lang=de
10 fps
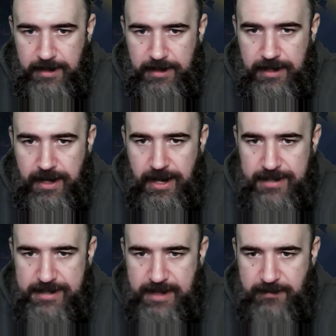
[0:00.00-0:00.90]
Dein
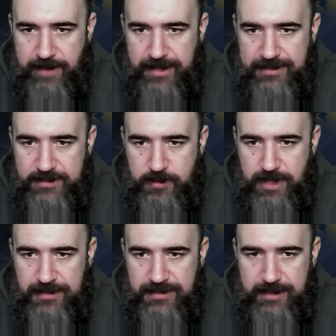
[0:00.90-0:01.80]
Ansehen wächst, du
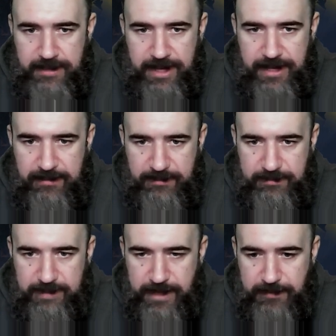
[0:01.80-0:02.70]
kannst dir... Ja,
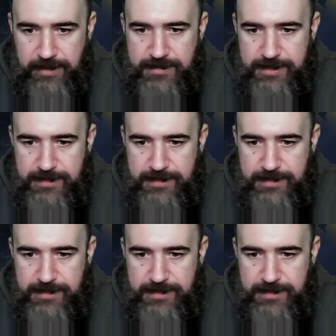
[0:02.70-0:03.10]
kennen wir inzwischen.